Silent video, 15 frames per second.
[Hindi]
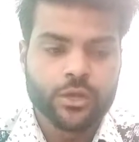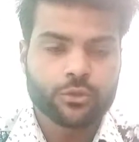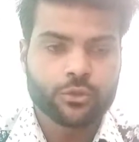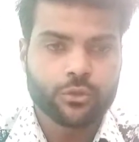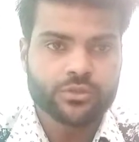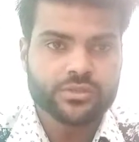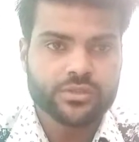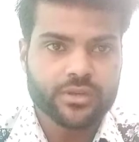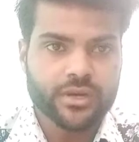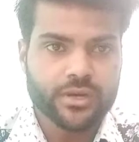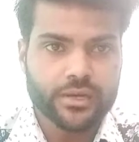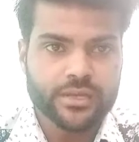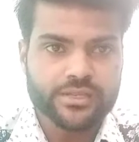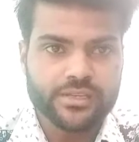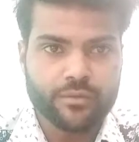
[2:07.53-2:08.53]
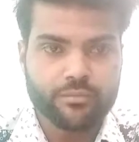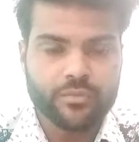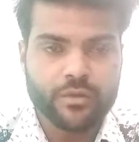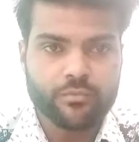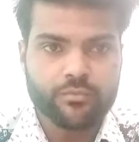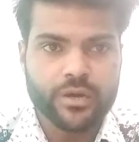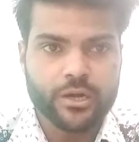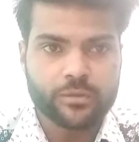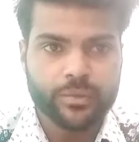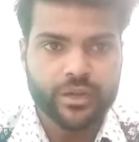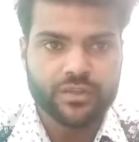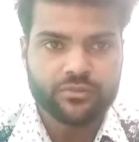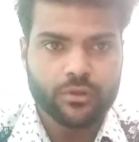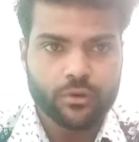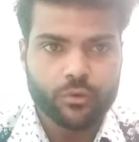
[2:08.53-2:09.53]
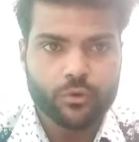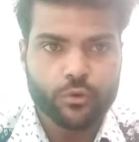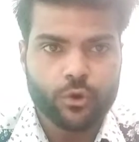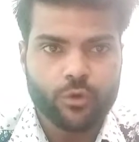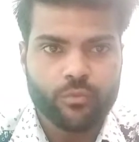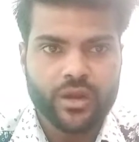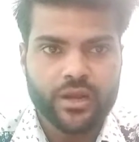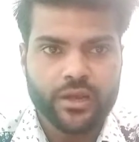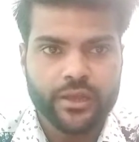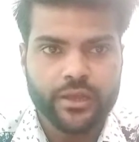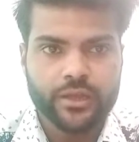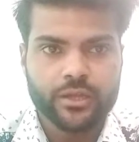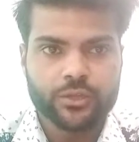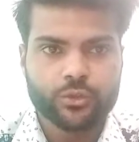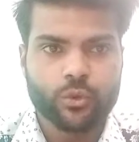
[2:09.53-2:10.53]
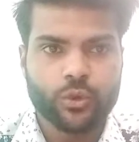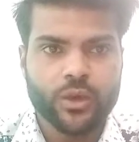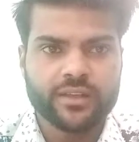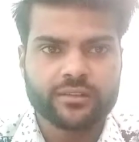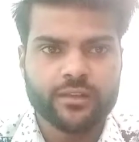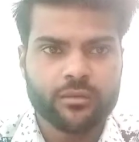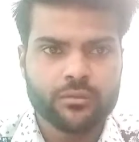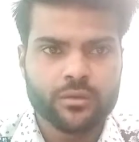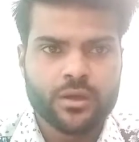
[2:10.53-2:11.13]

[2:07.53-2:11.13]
तो उस कंडीशन में हम ब्लड प्रेशर को नॉर्मल कहेंगे थोड़ा सा